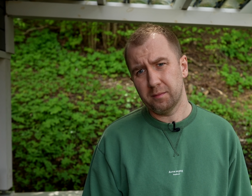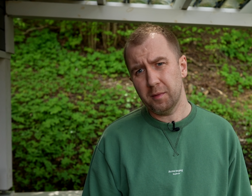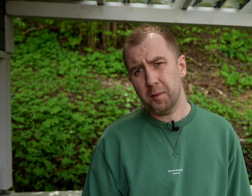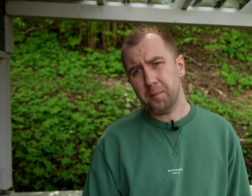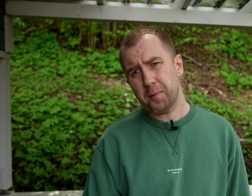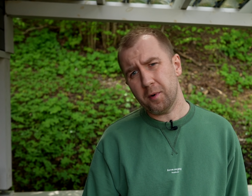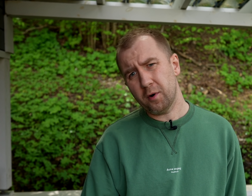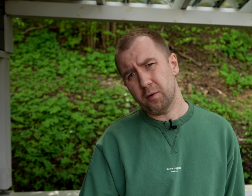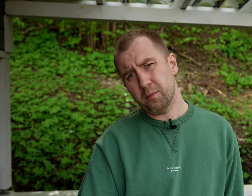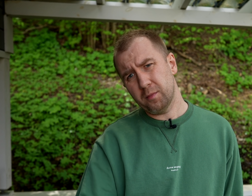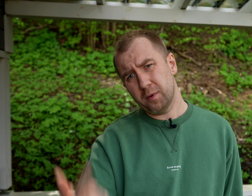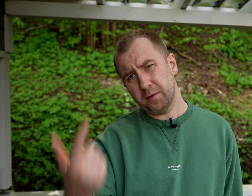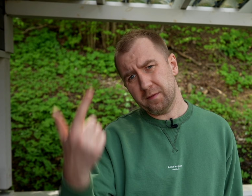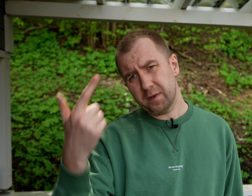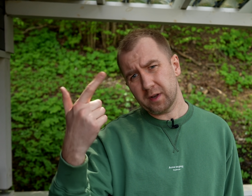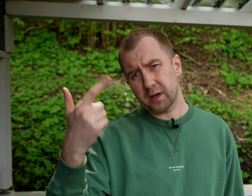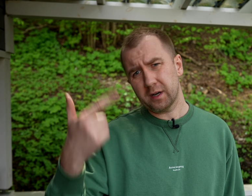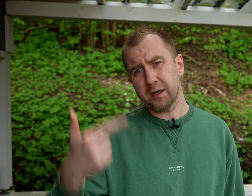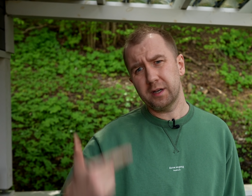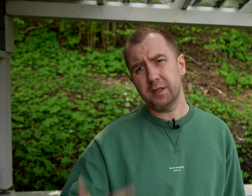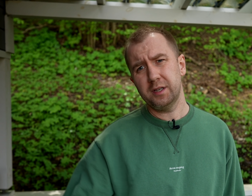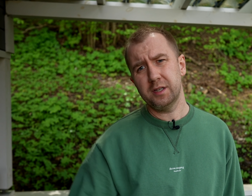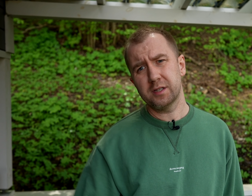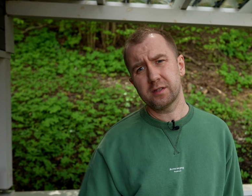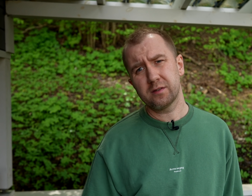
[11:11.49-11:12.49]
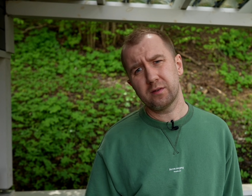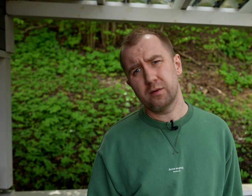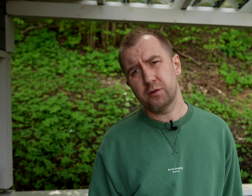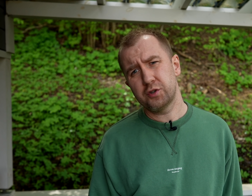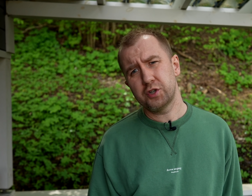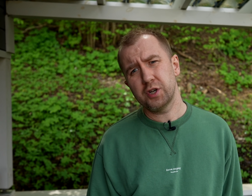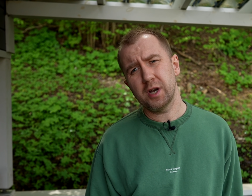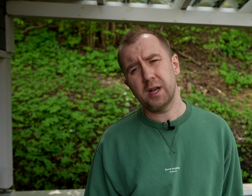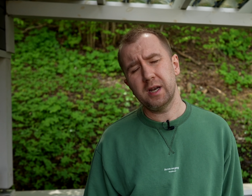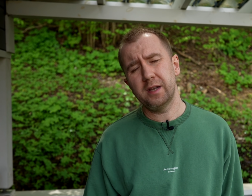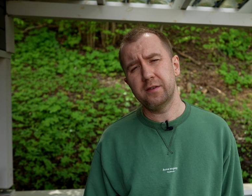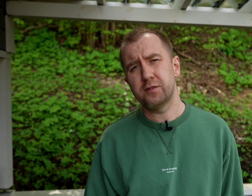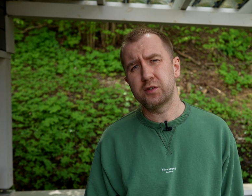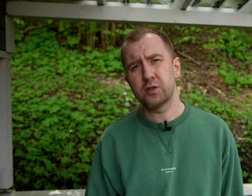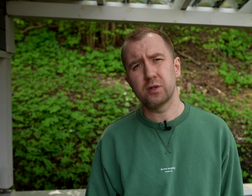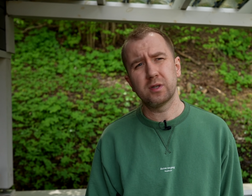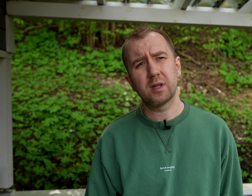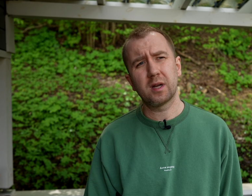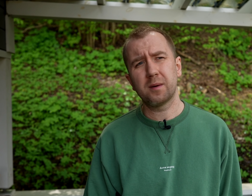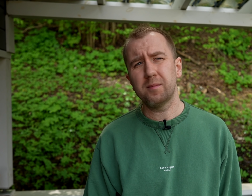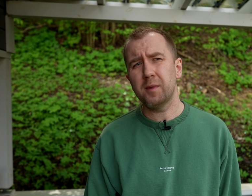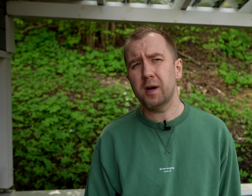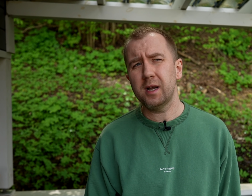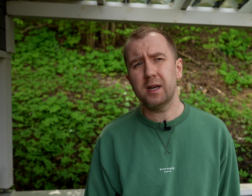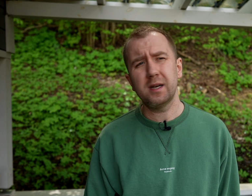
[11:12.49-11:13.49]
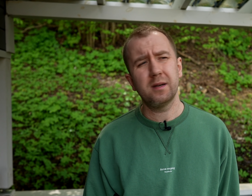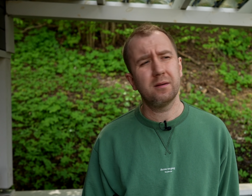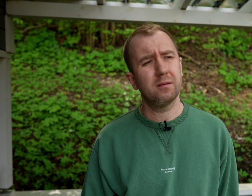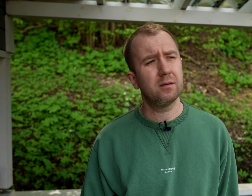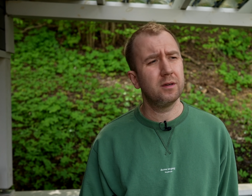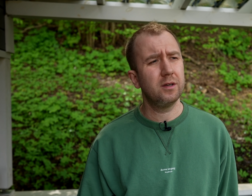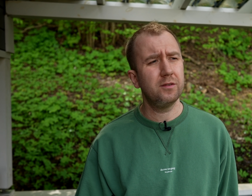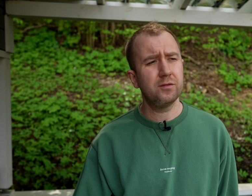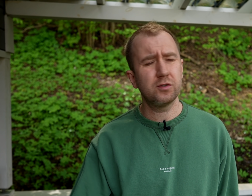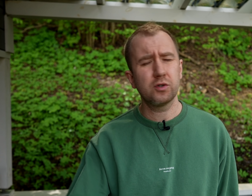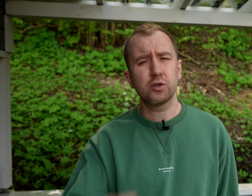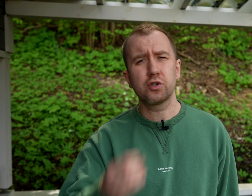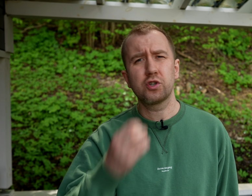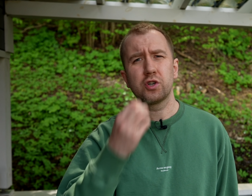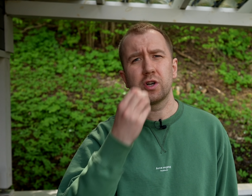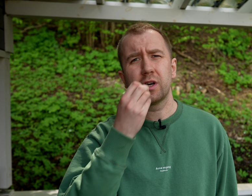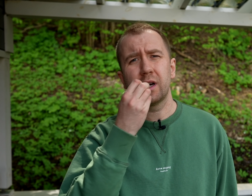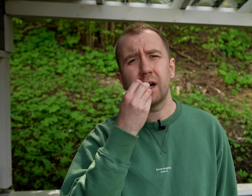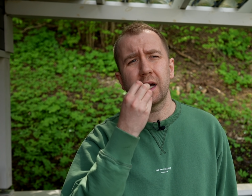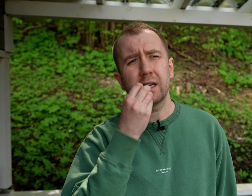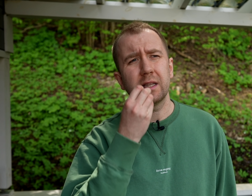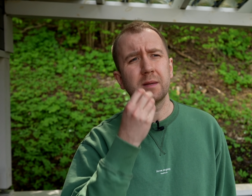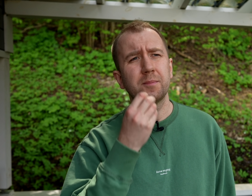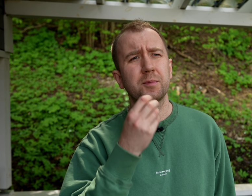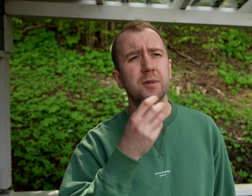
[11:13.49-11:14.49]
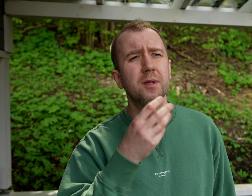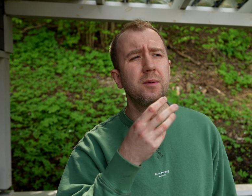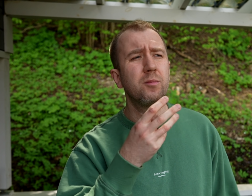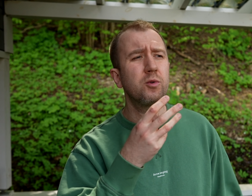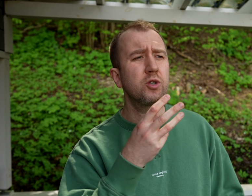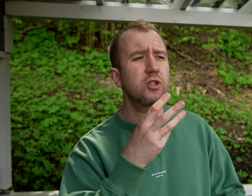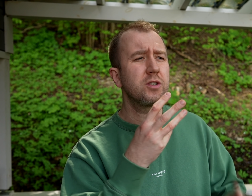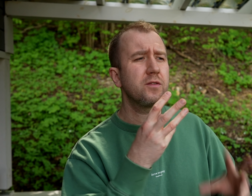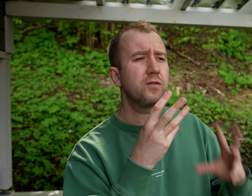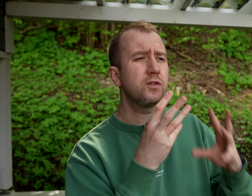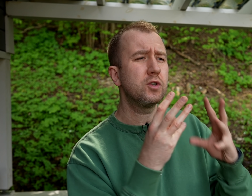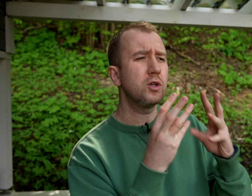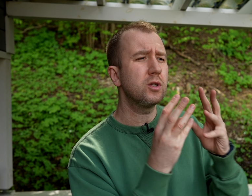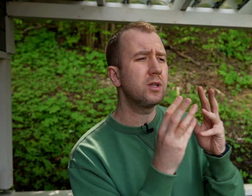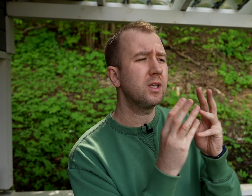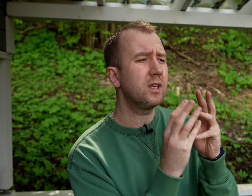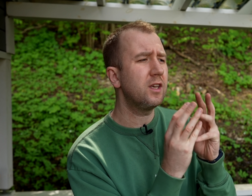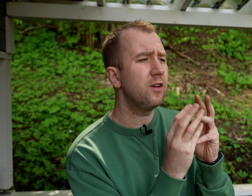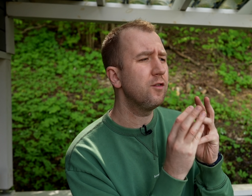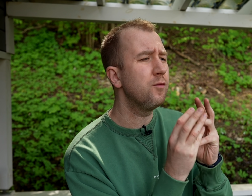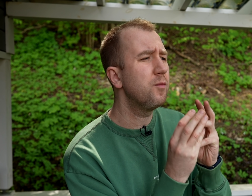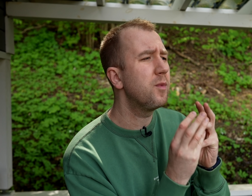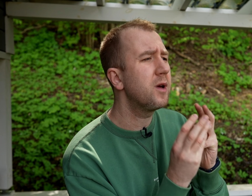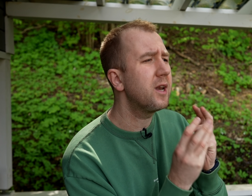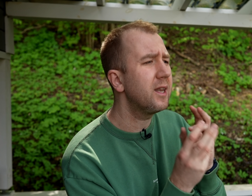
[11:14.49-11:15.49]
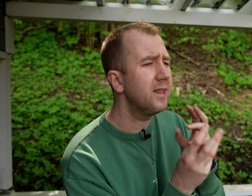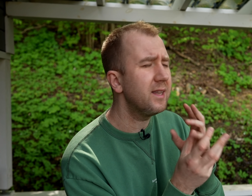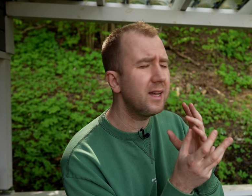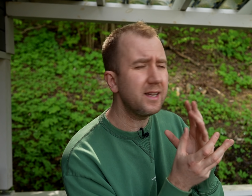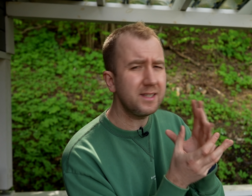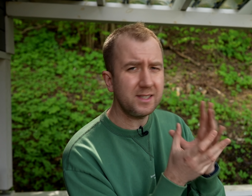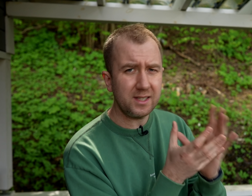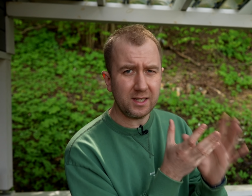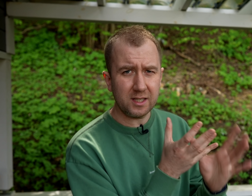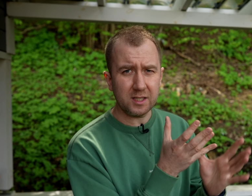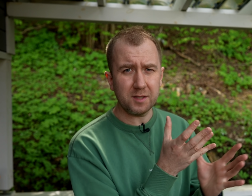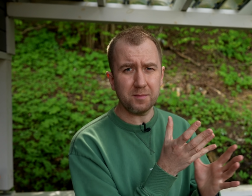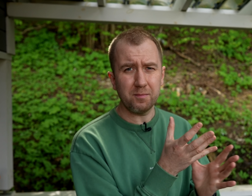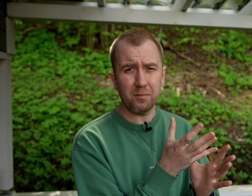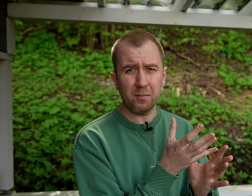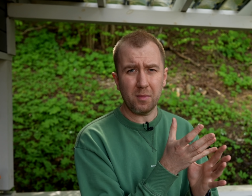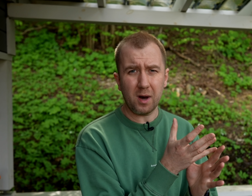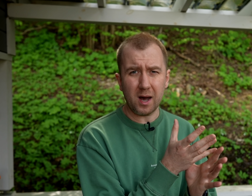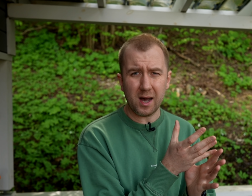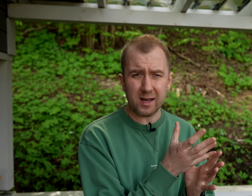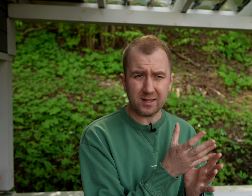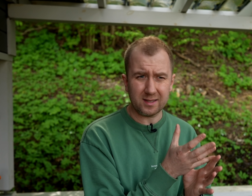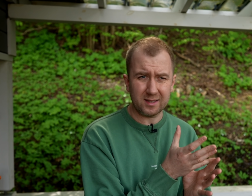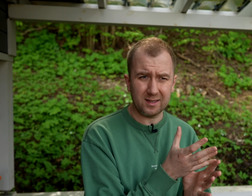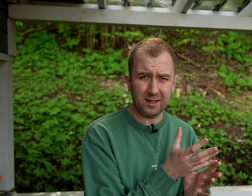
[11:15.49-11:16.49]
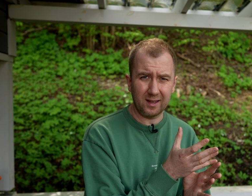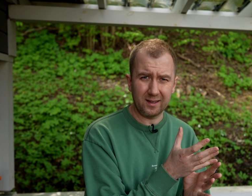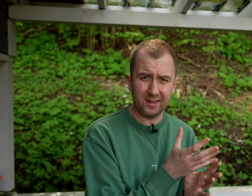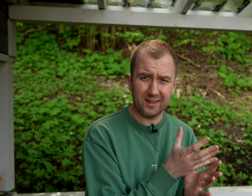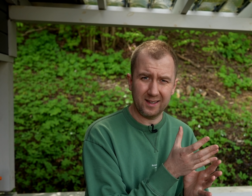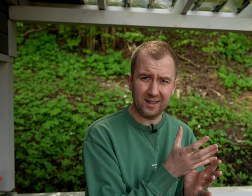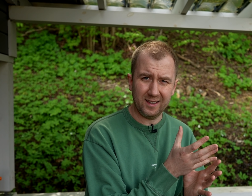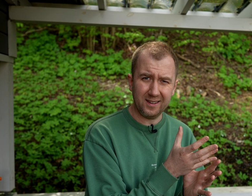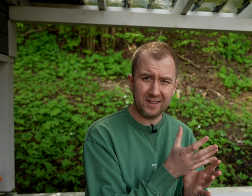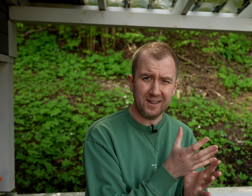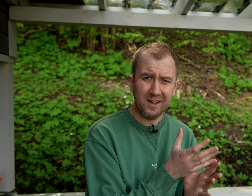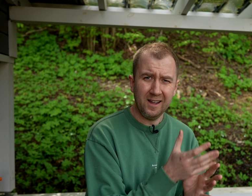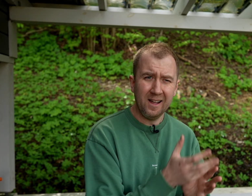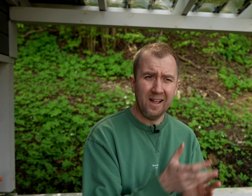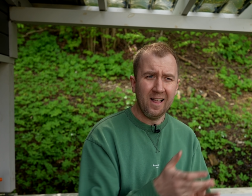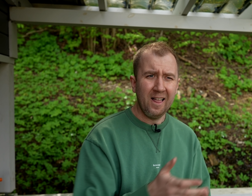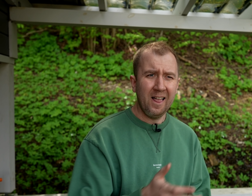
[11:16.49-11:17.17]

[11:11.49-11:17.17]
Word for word: Мы, по-моему, верх и низ включали, и все нормально, и все шикарно, потому что все-таки в маринаде есть масло, да.